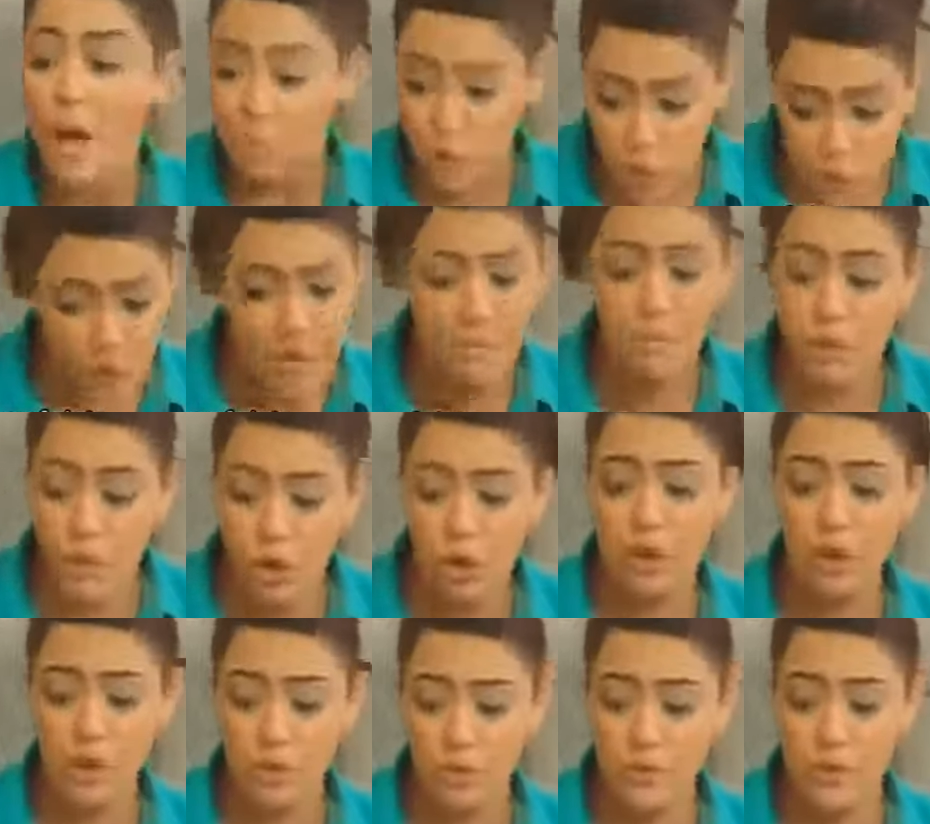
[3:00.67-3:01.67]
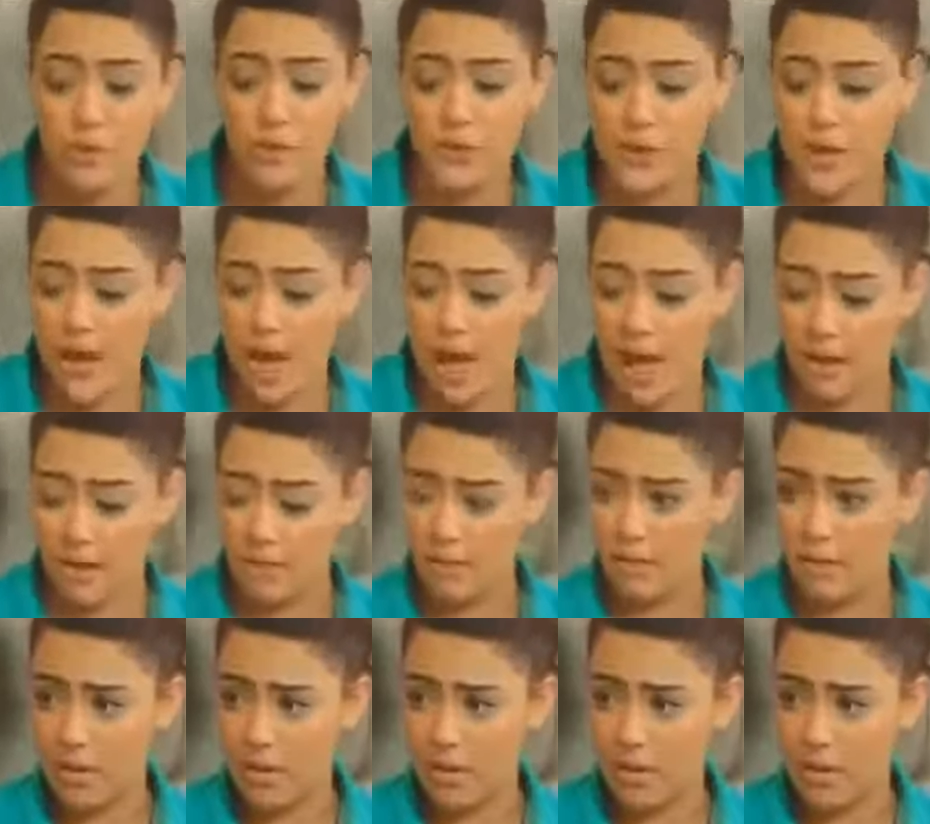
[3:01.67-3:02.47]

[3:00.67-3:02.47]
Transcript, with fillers: مش بعد ما تقعد بنص ساعه